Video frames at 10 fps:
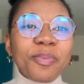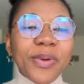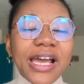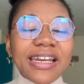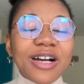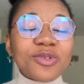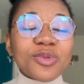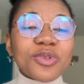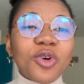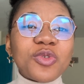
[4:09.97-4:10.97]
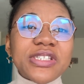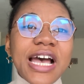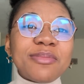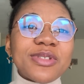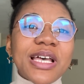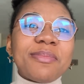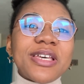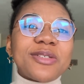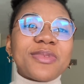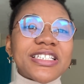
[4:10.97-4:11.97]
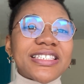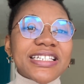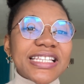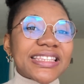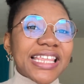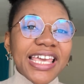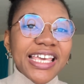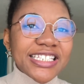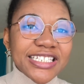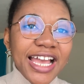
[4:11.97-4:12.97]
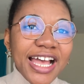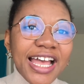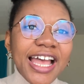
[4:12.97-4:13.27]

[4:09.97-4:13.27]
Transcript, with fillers: para não usarmos a mesma estratégia.